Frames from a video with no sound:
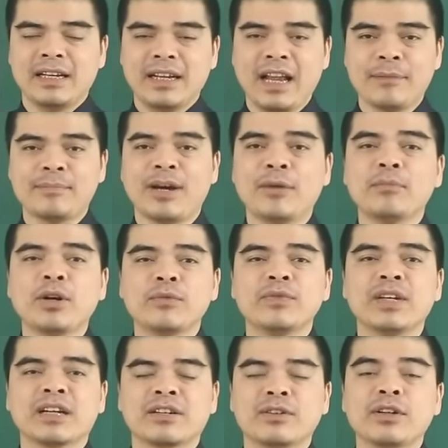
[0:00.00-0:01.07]
đảm bảo mọi
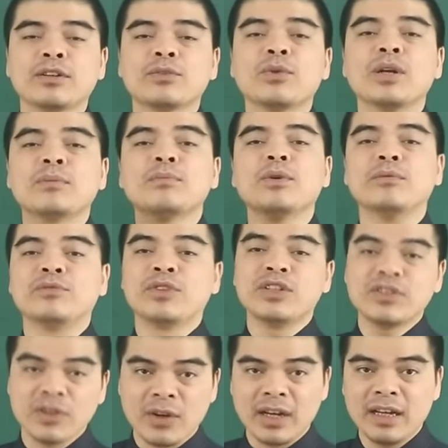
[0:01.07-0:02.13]
việc nó được thuận buồm
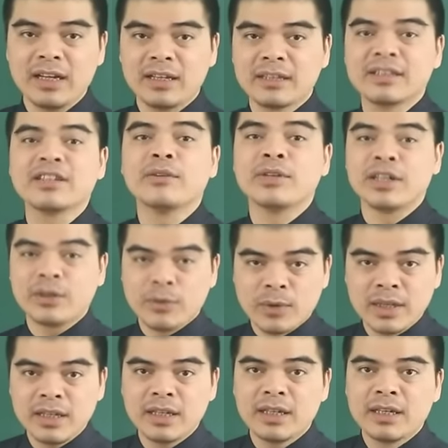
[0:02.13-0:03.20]
xuôi gió từ đầu đến
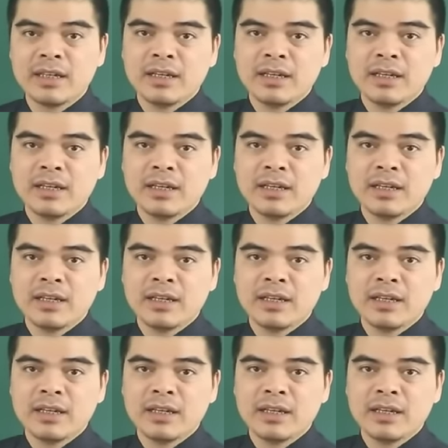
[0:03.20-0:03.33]
cuối.